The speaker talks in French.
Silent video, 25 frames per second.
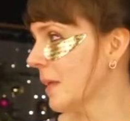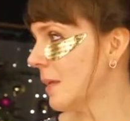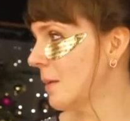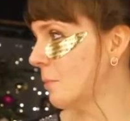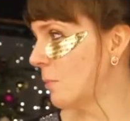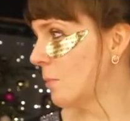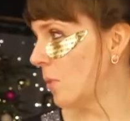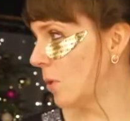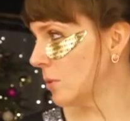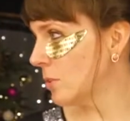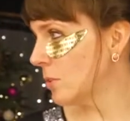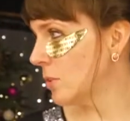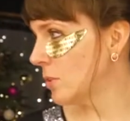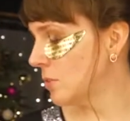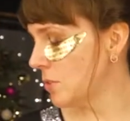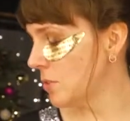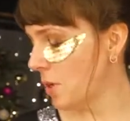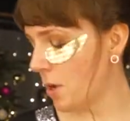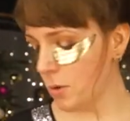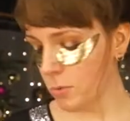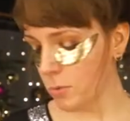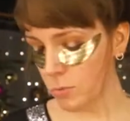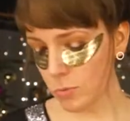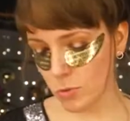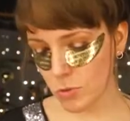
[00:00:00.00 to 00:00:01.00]
manque de
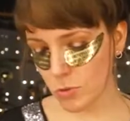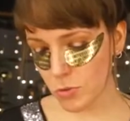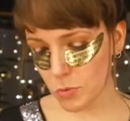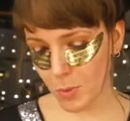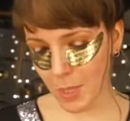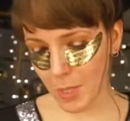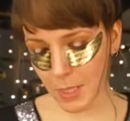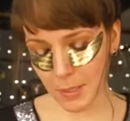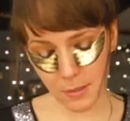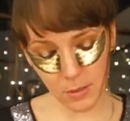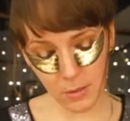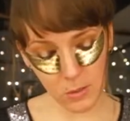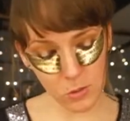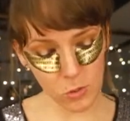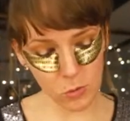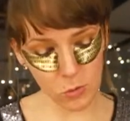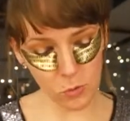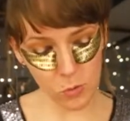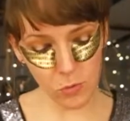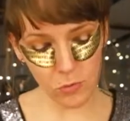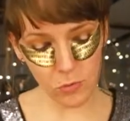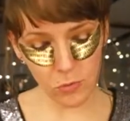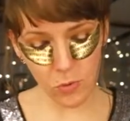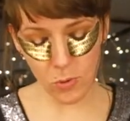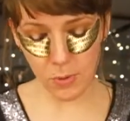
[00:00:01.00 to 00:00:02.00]
temps ou soit je
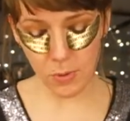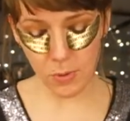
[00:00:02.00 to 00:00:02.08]
trouve que